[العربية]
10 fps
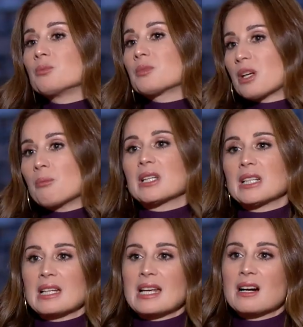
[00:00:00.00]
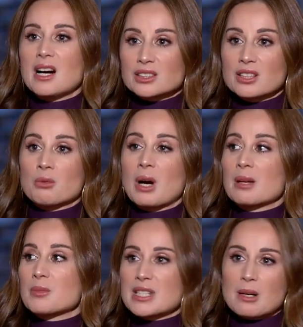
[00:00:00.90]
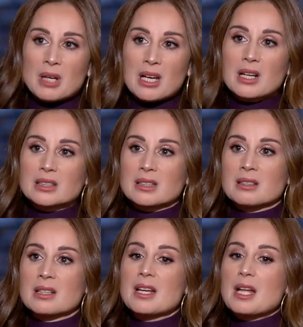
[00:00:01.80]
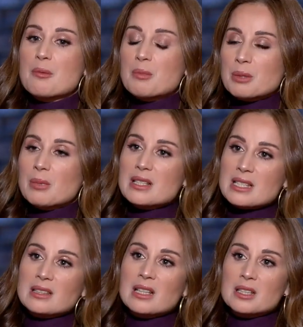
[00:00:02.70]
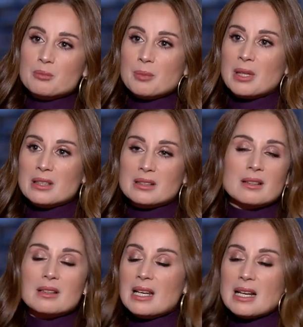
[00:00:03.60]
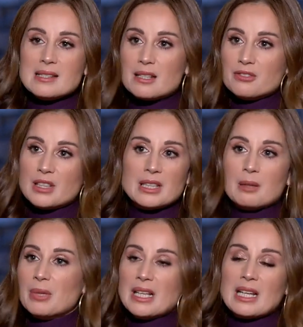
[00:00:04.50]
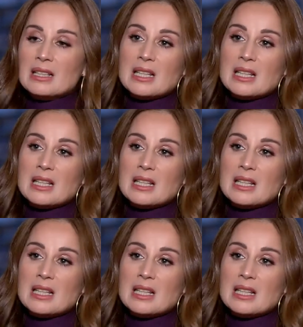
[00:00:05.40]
مطمنه عليها اكثر وعلى مستقبلها اكثر من ما اذا ضلت ببلدنا للاسف يعني عم بحكي هيدا